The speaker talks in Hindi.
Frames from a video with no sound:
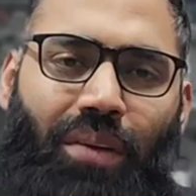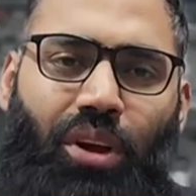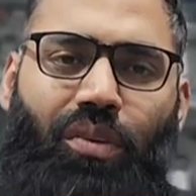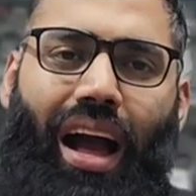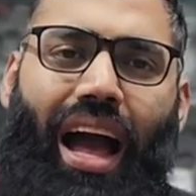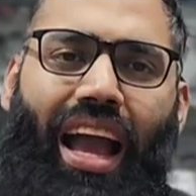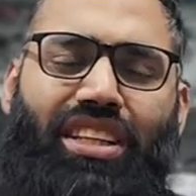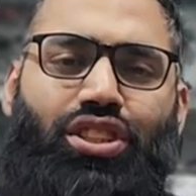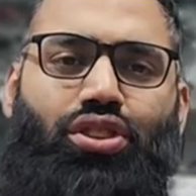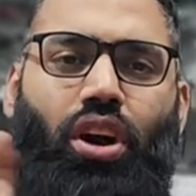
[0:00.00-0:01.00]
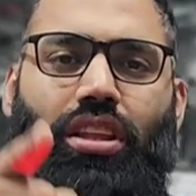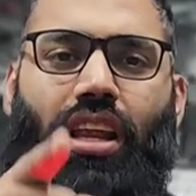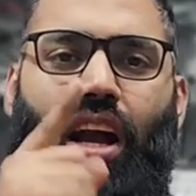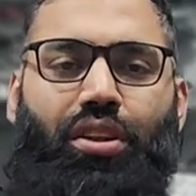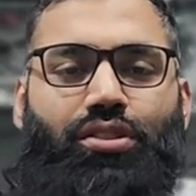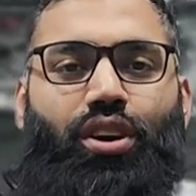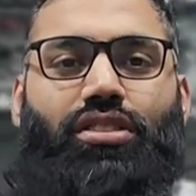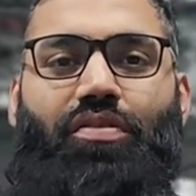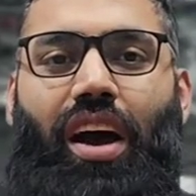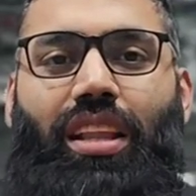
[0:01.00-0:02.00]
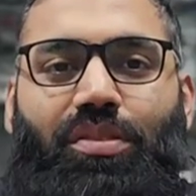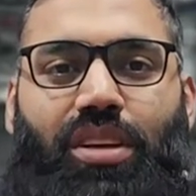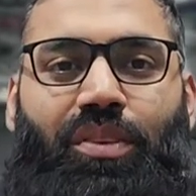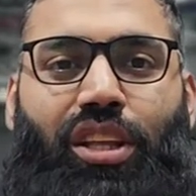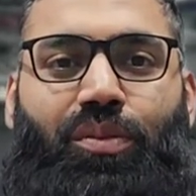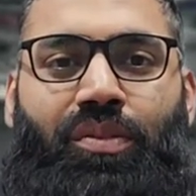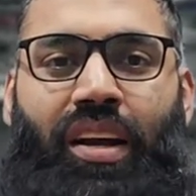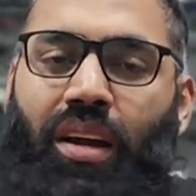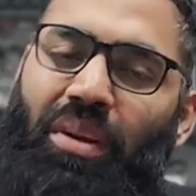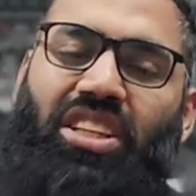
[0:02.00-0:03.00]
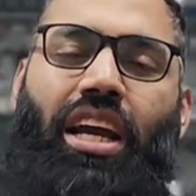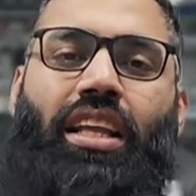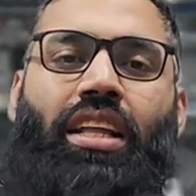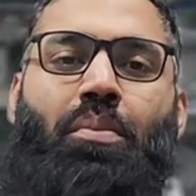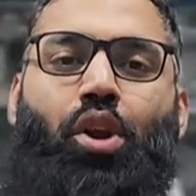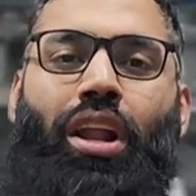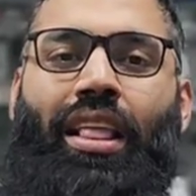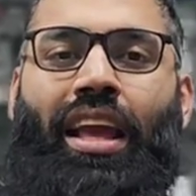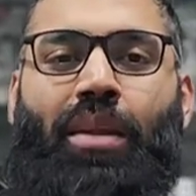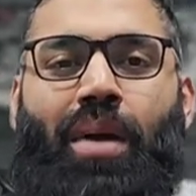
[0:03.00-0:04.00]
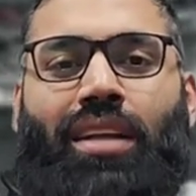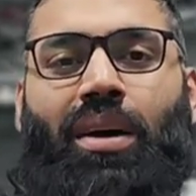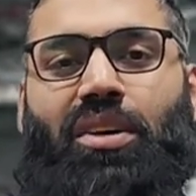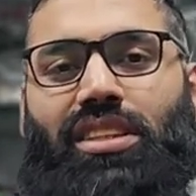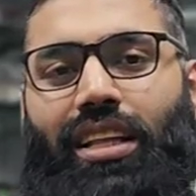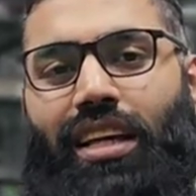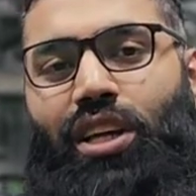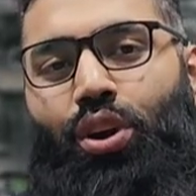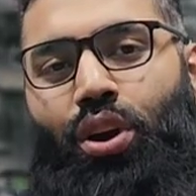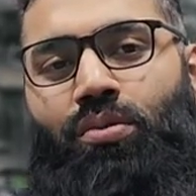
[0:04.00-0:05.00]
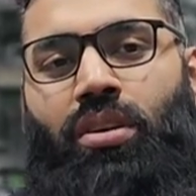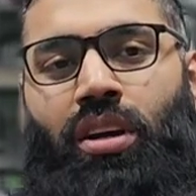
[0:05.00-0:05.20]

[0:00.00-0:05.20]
गाइस चौधरी आटो स्टोर से फाद आप संभाते हूँ मैं हमेशा की तरह प्रोडक्ट लेकर मैं आज आपके साथ हाजिर हो गया हूँ